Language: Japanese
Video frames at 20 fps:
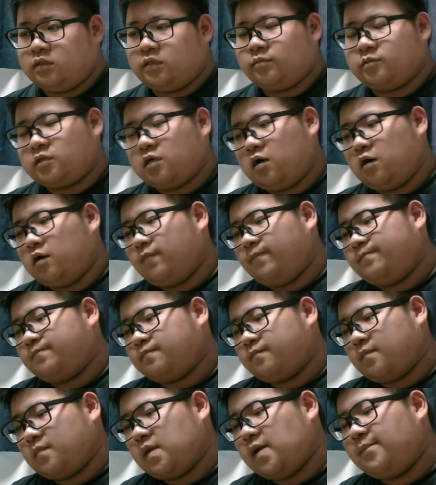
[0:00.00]
でもさ、
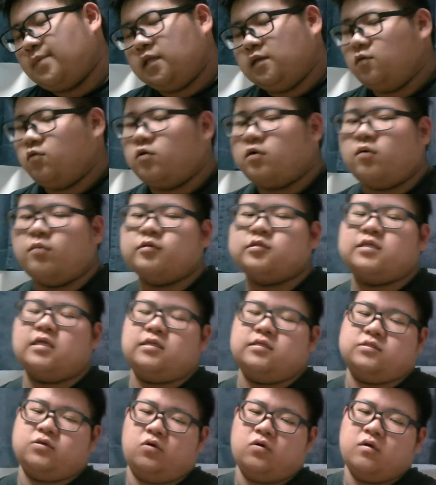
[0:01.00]
やっぱね、俺思ったん
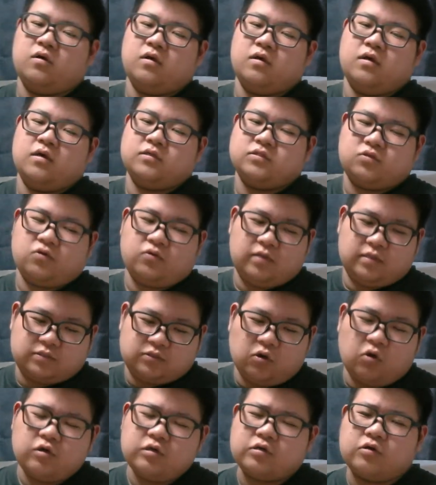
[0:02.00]
ですよ。そうね、
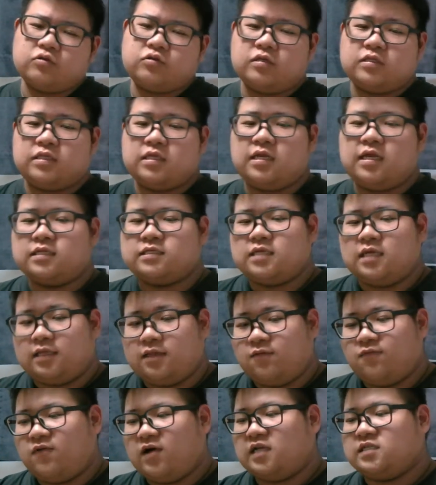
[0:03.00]
そういうこと言ってる奴ら
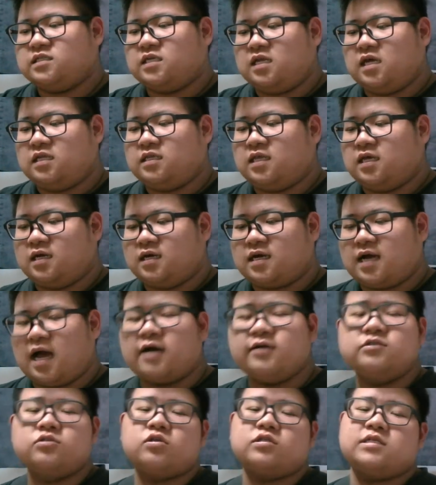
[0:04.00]
ね、ファンじゃないんで、
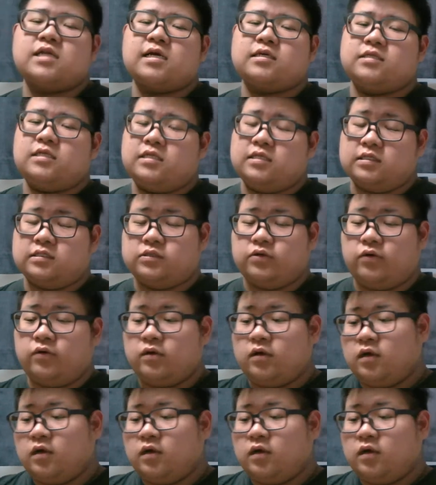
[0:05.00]
カウントしなくていいんですよ。